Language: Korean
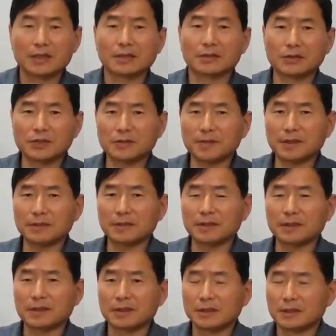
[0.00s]
그렇지만
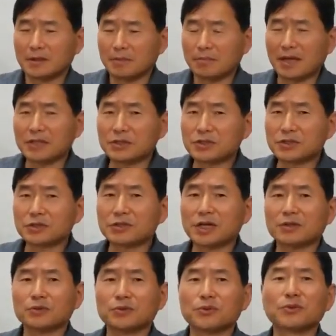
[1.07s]

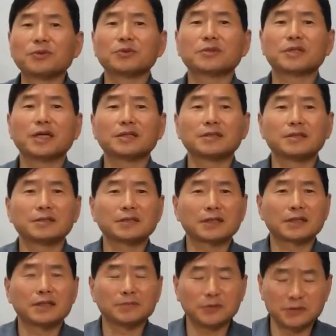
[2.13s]
발전하고 노력하는
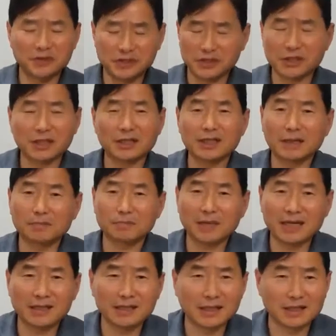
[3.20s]
사람은 시간이
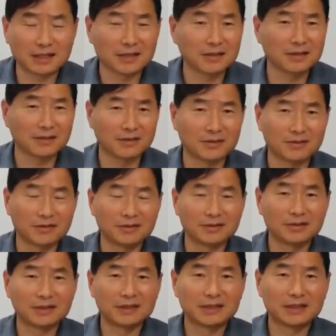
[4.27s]
빨리 안 가요.
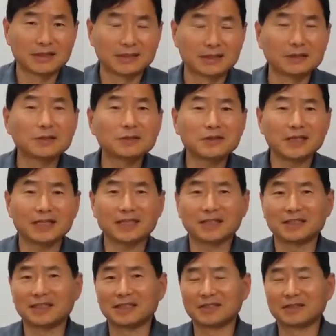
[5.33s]
그거를 알아야
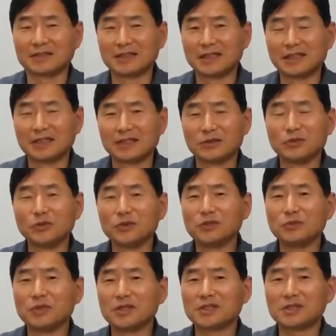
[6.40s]
돼요. 노인이
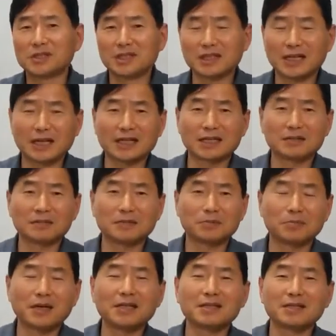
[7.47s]
왜 시간이 안 가,
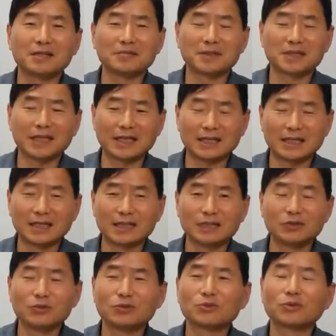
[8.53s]
빨리 갑니까?
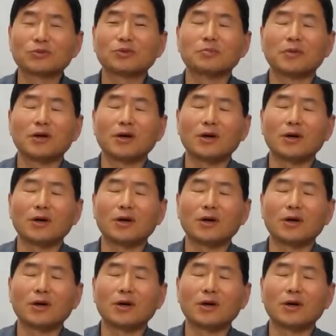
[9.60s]
눈 뜨고 막,